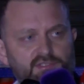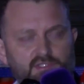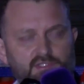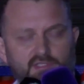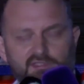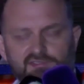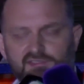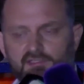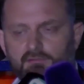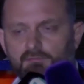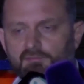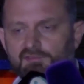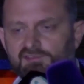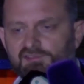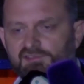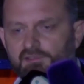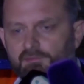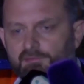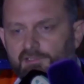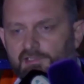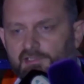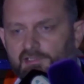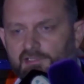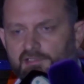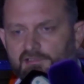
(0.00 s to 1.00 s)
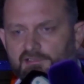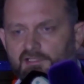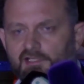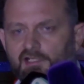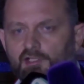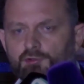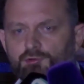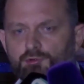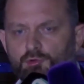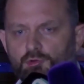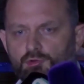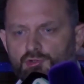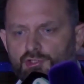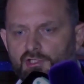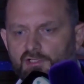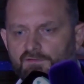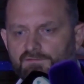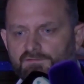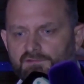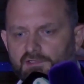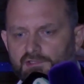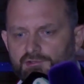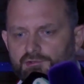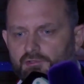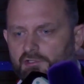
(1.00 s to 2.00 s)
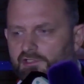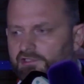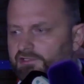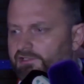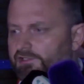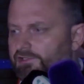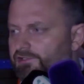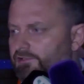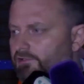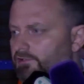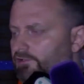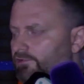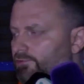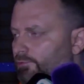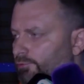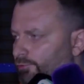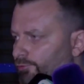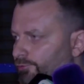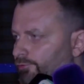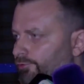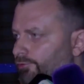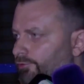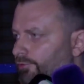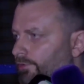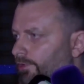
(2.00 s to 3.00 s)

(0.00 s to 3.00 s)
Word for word: maçı kazanmasını bildik. Daha üçüncü hafta çok iniş çıkış olur.